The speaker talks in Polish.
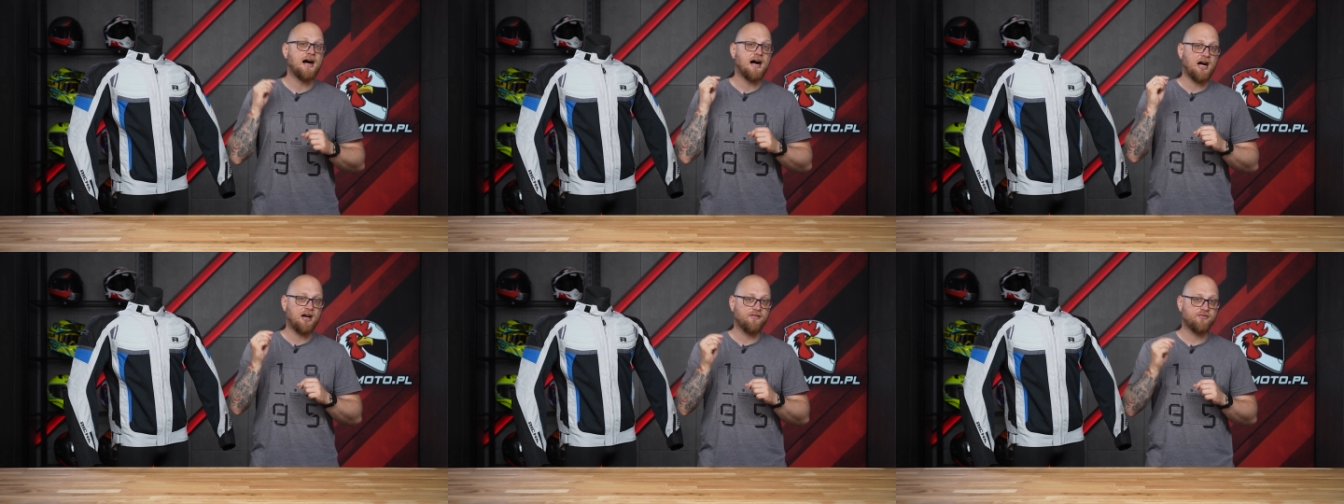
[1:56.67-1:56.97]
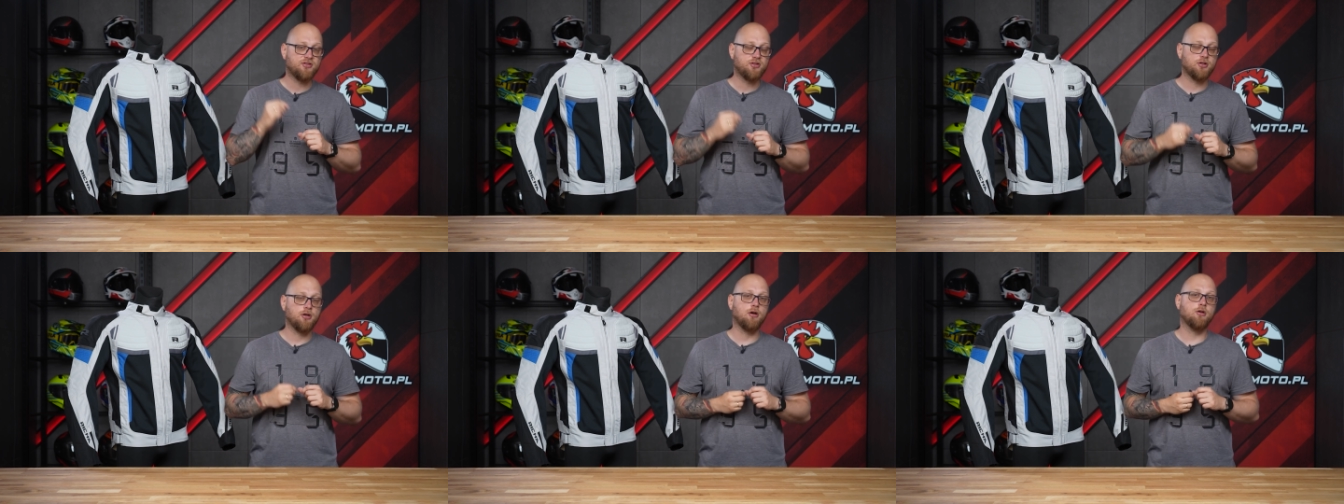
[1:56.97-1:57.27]
A
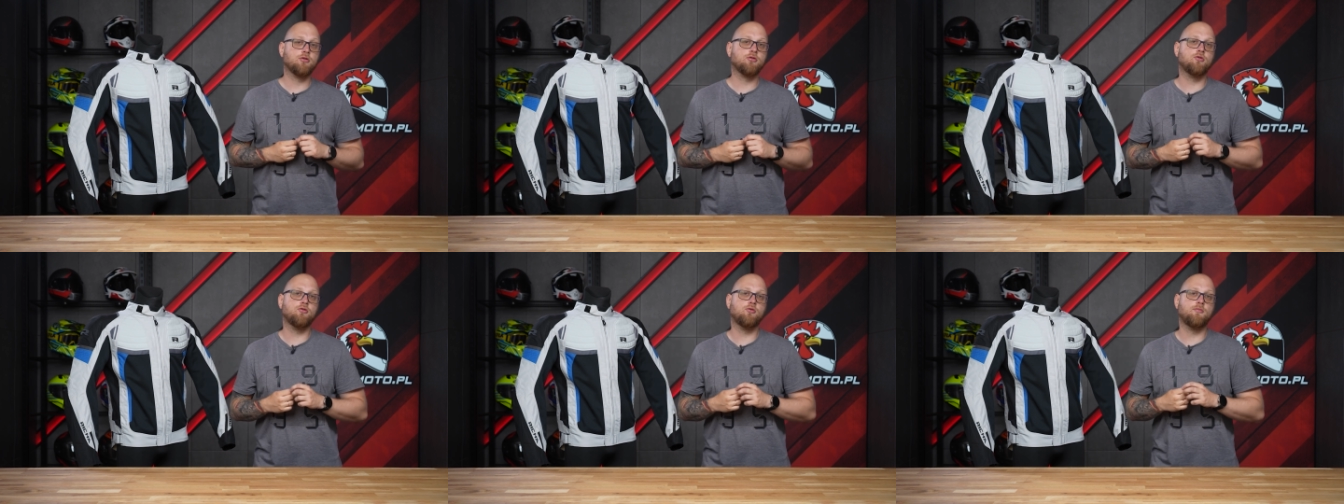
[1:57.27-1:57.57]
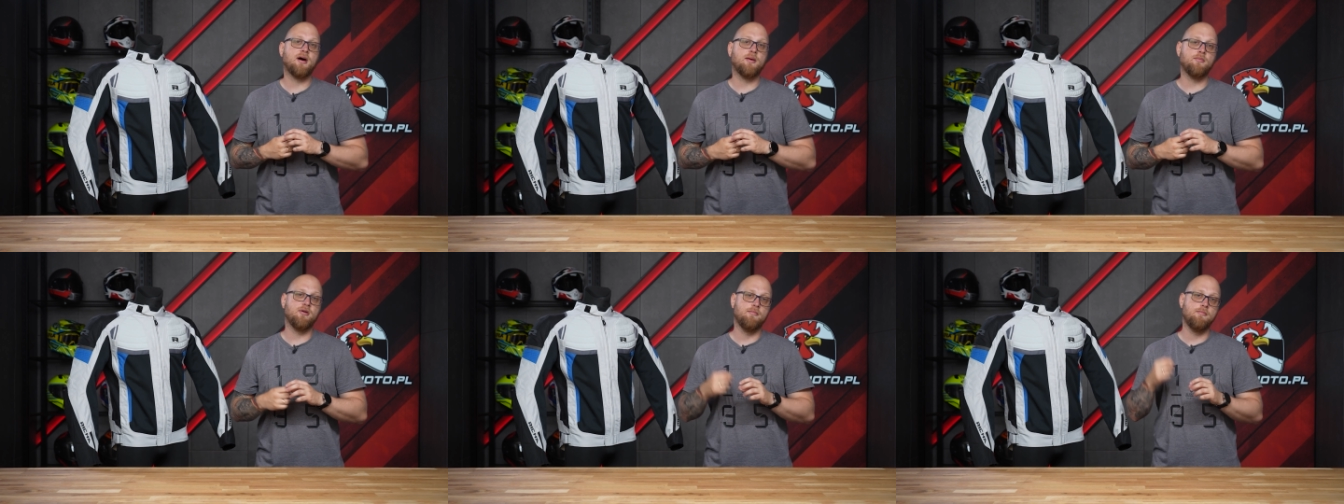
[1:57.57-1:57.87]
w środku
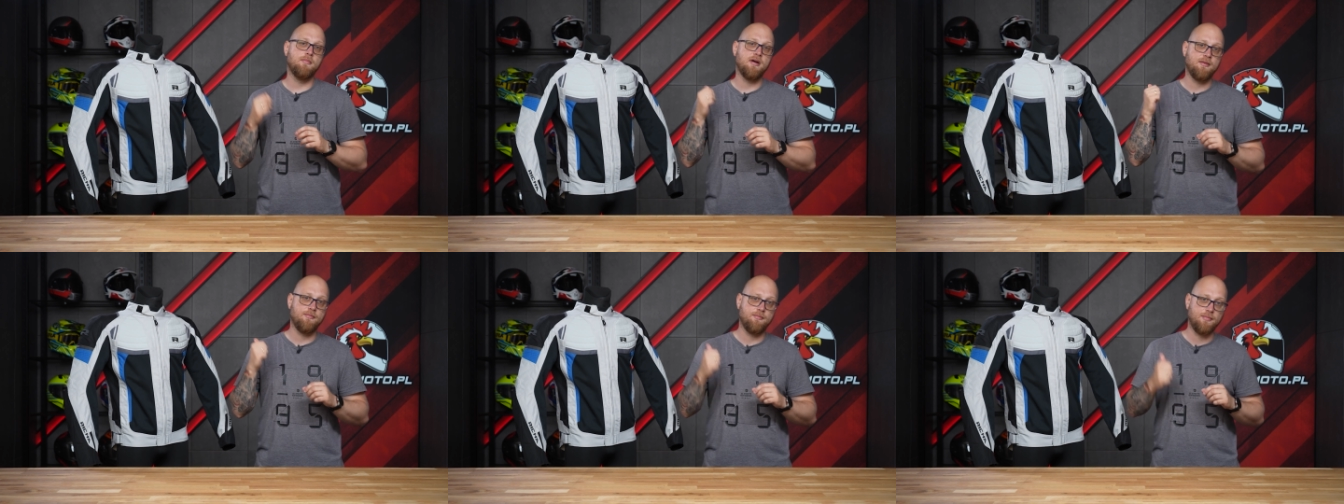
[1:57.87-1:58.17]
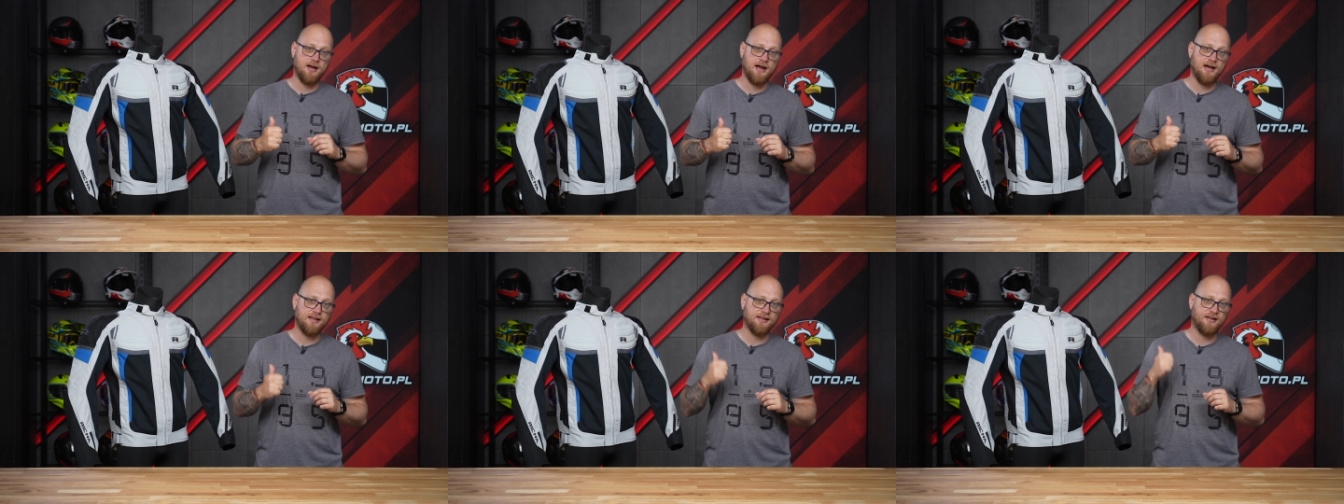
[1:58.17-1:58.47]
mamy
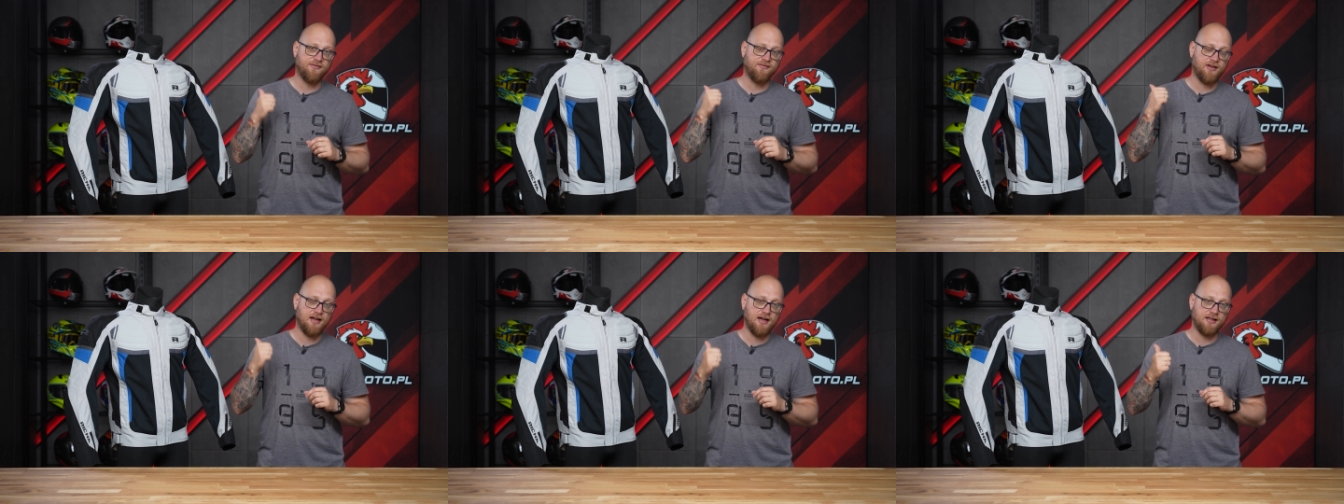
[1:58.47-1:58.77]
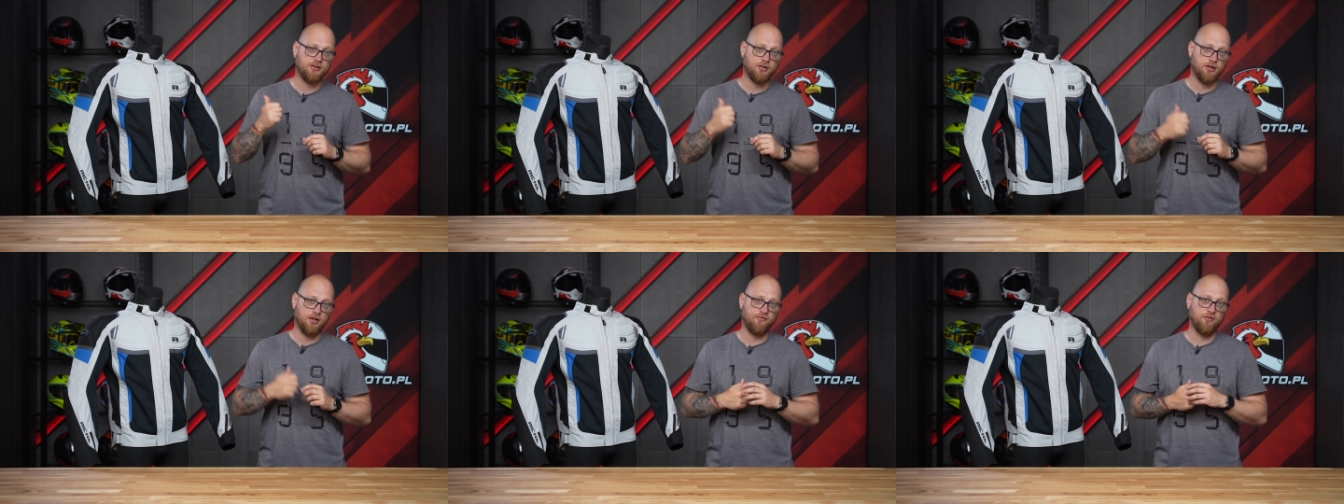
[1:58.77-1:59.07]
membranę
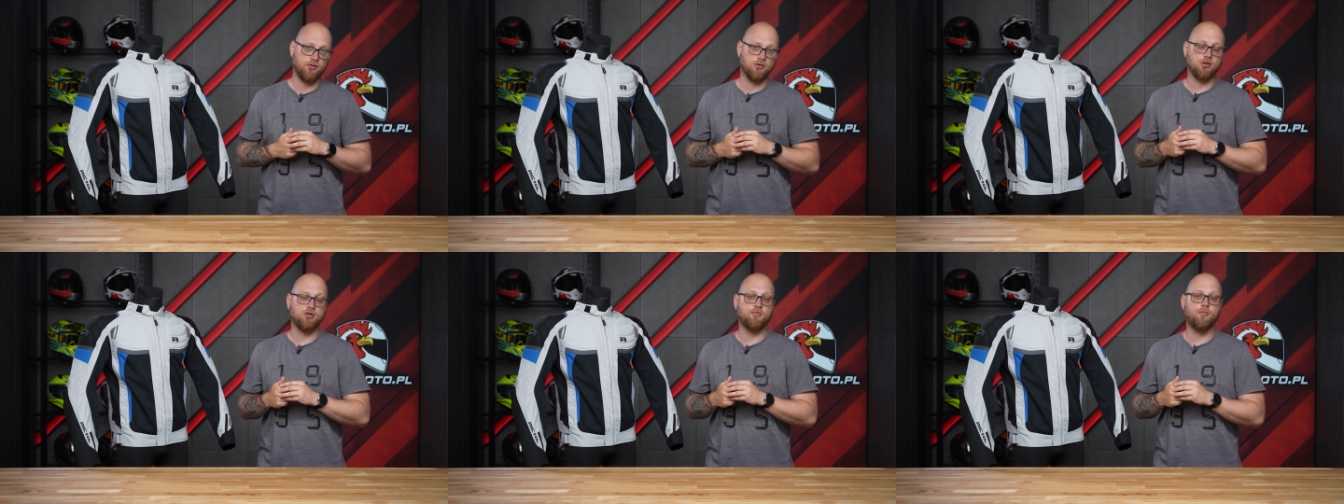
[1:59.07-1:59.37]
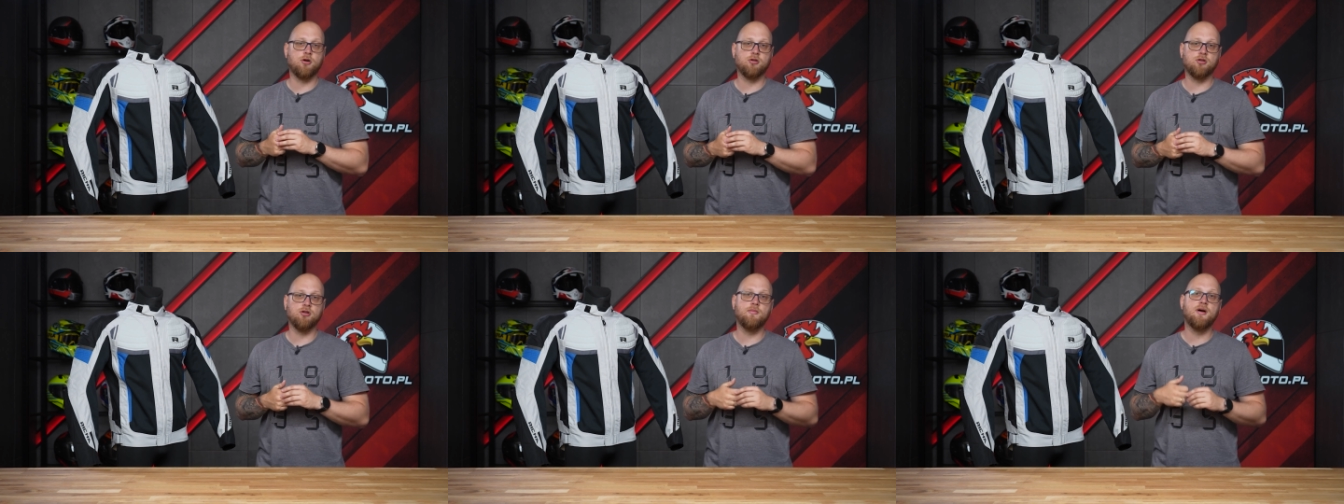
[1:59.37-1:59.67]
wiatry
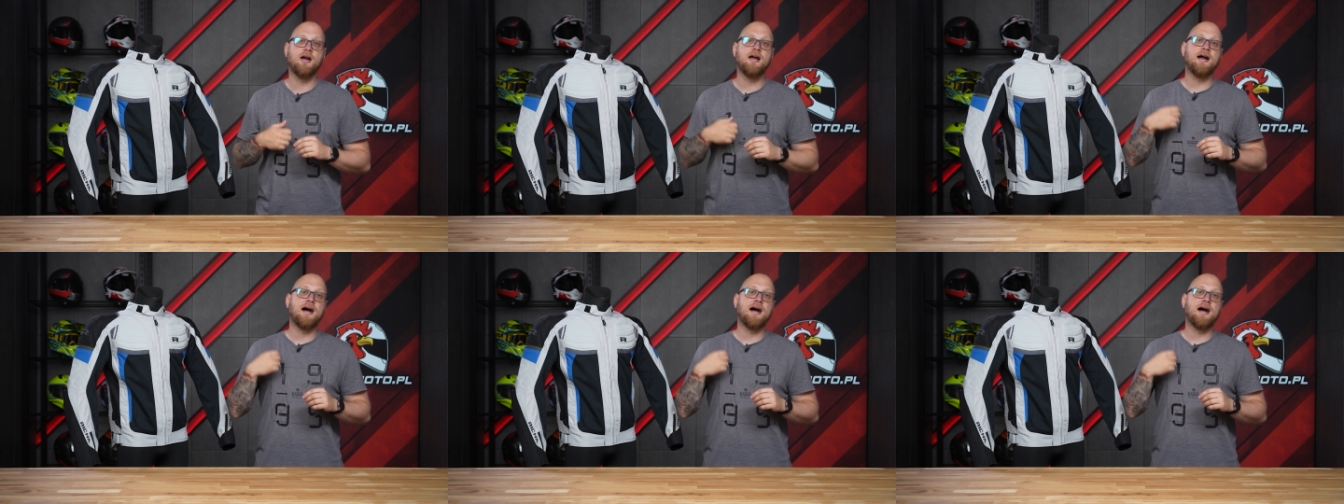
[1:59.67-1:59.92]
wodoodporną,